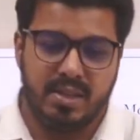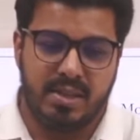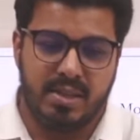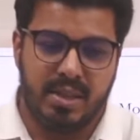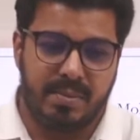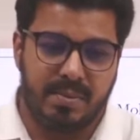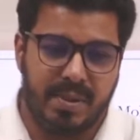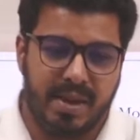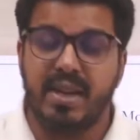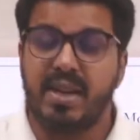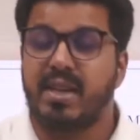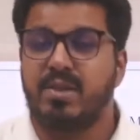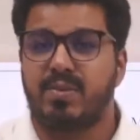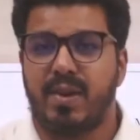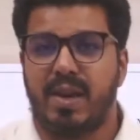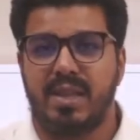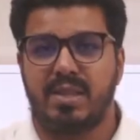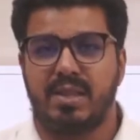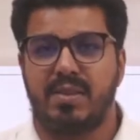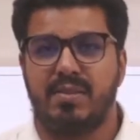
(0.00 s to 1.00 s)
जब इंडस
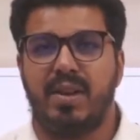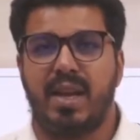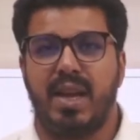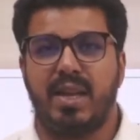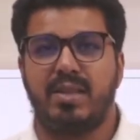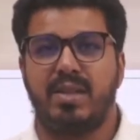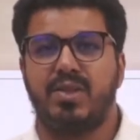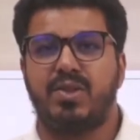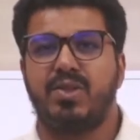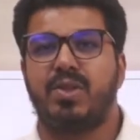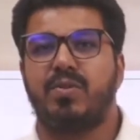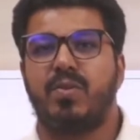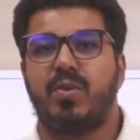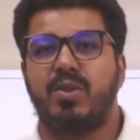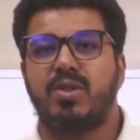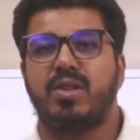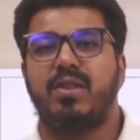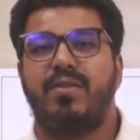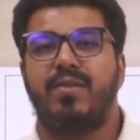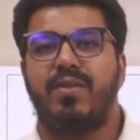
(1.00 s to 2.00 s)
वैली सिविलाइजेशन
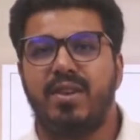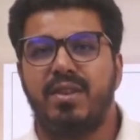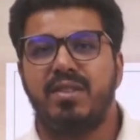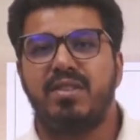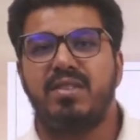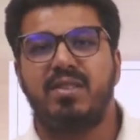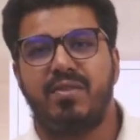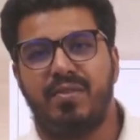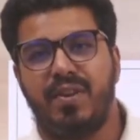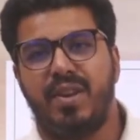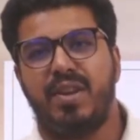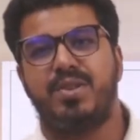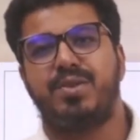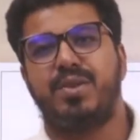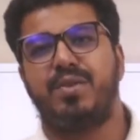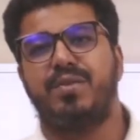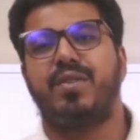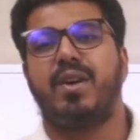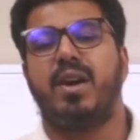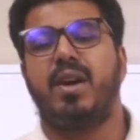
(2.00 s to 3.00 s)
वॉज द फर्स्ट
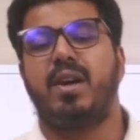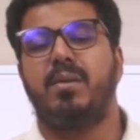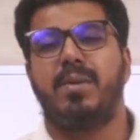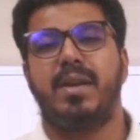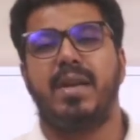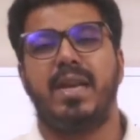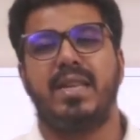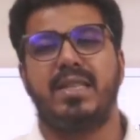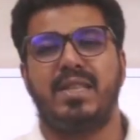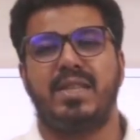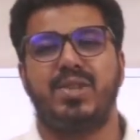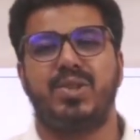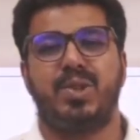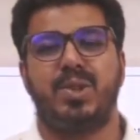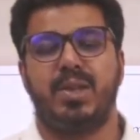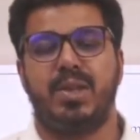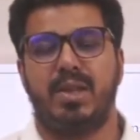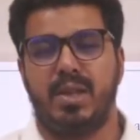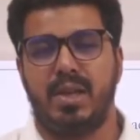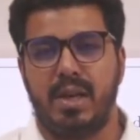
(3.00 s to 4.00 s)
फेज ऑफ
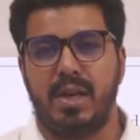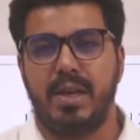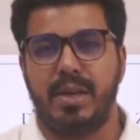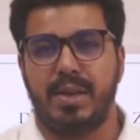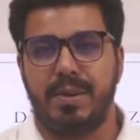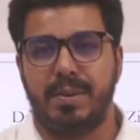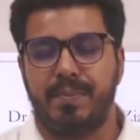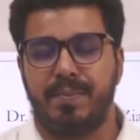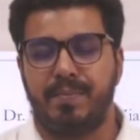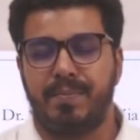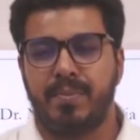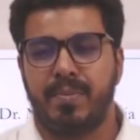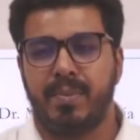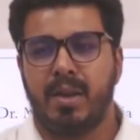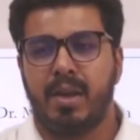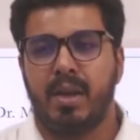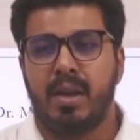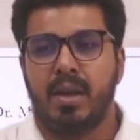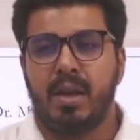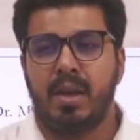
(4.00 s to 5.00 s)
अर्बनाइजेशन इन इंडिया
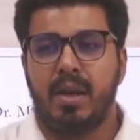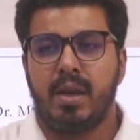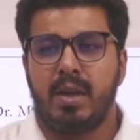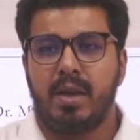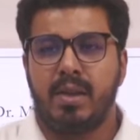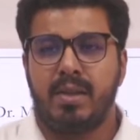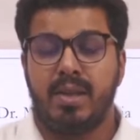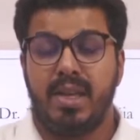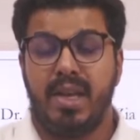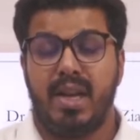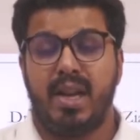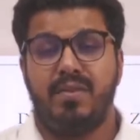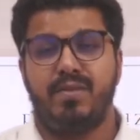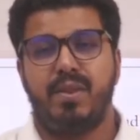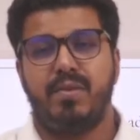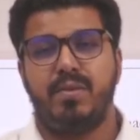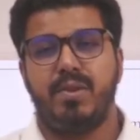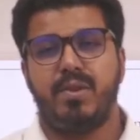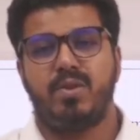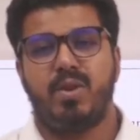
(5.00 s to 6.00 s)
देर
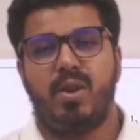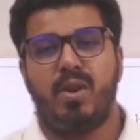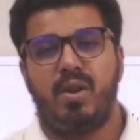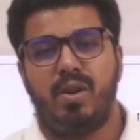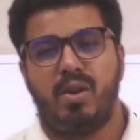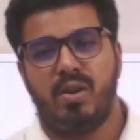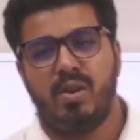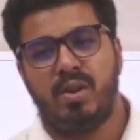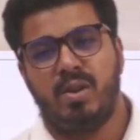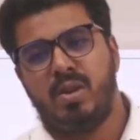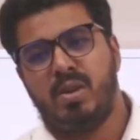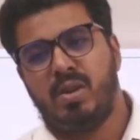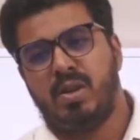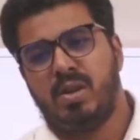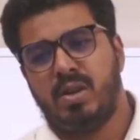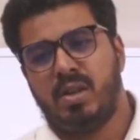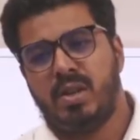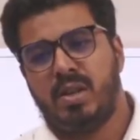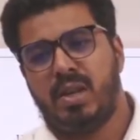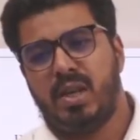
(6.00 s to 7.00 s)
आफ्टर वी सॉ
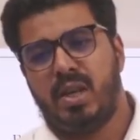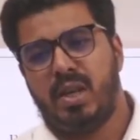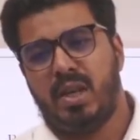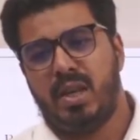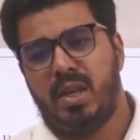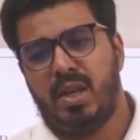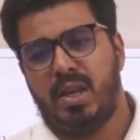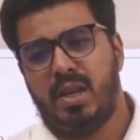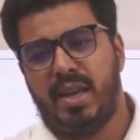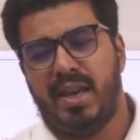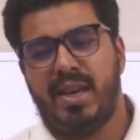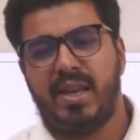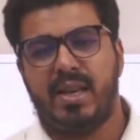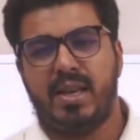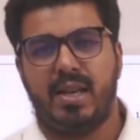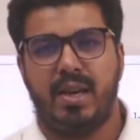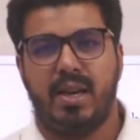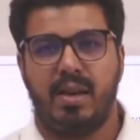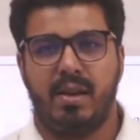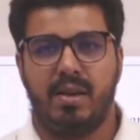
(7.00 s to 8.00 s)
कि
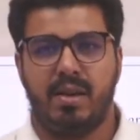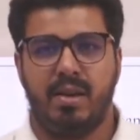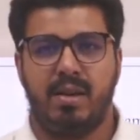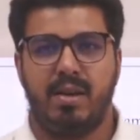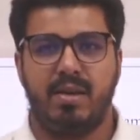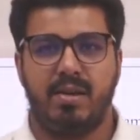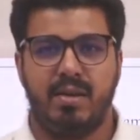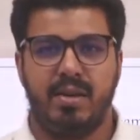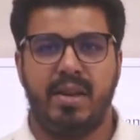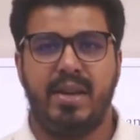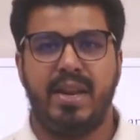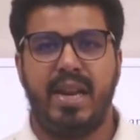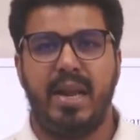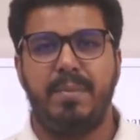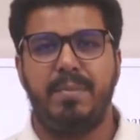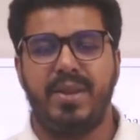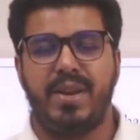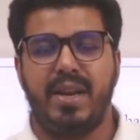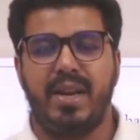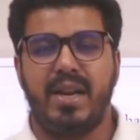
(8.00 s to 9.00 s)
एक
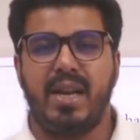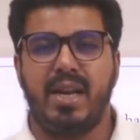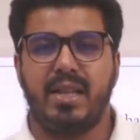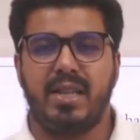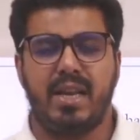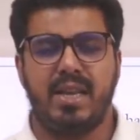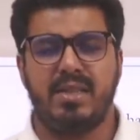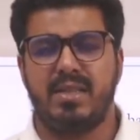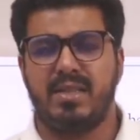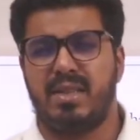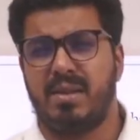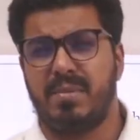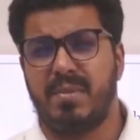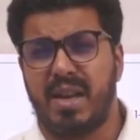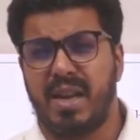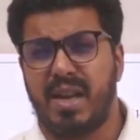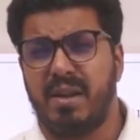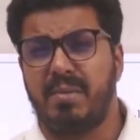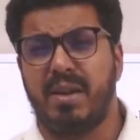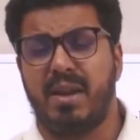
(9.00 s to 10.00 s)
ग्रे पीरियड आता है जिसके
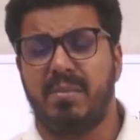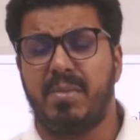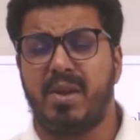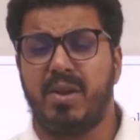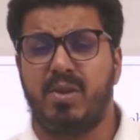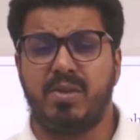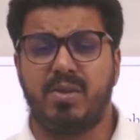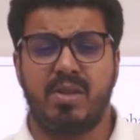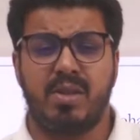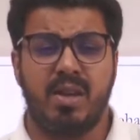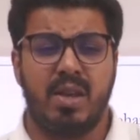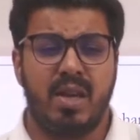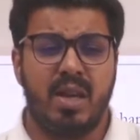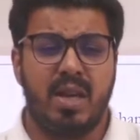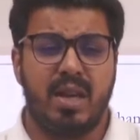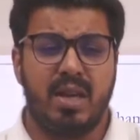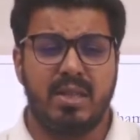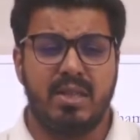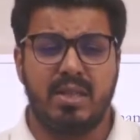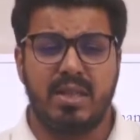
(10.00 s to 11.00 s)
बारे में हमें कुछ
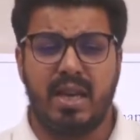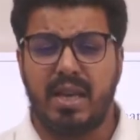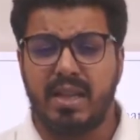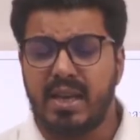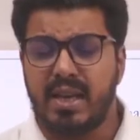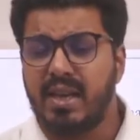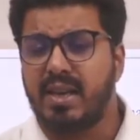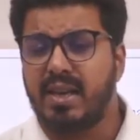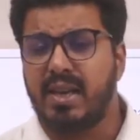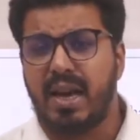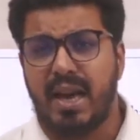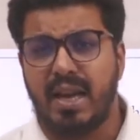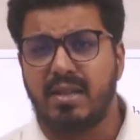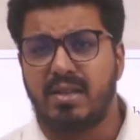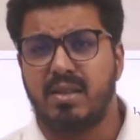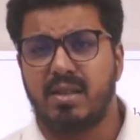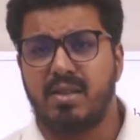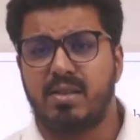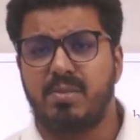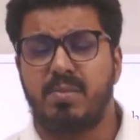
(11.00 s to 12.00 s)
ज़्यादा एज
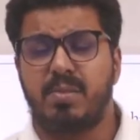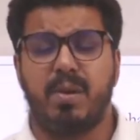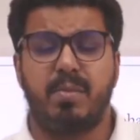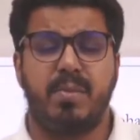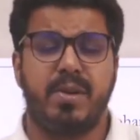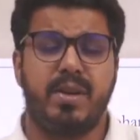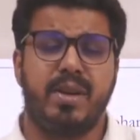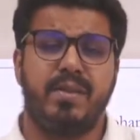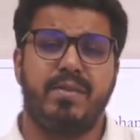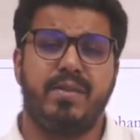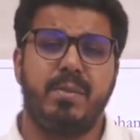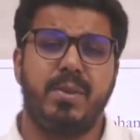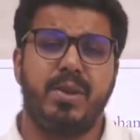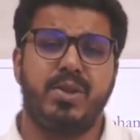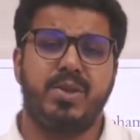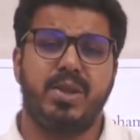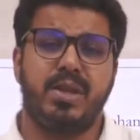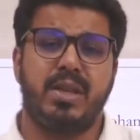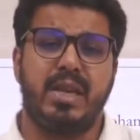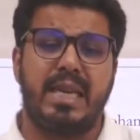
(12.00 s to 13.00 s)
सच प्रॉपर
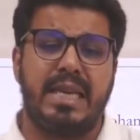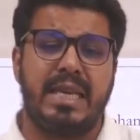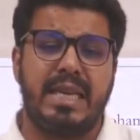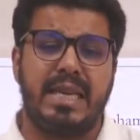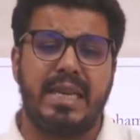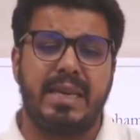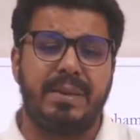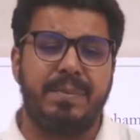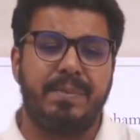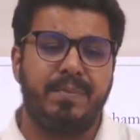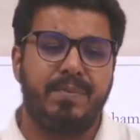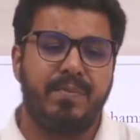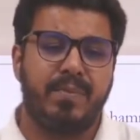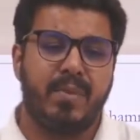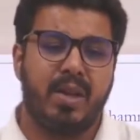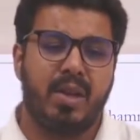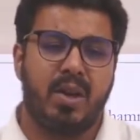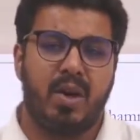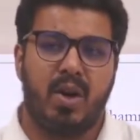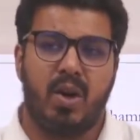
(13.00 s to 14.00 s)
इन्फॉर्मेशन नहीं है
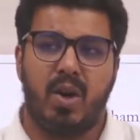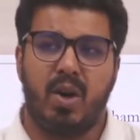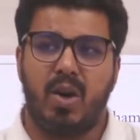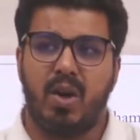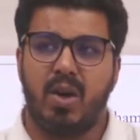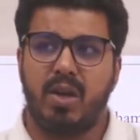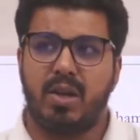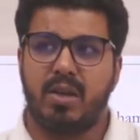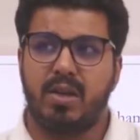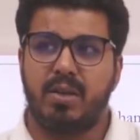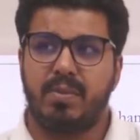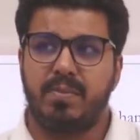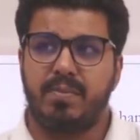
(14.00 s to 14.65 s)
और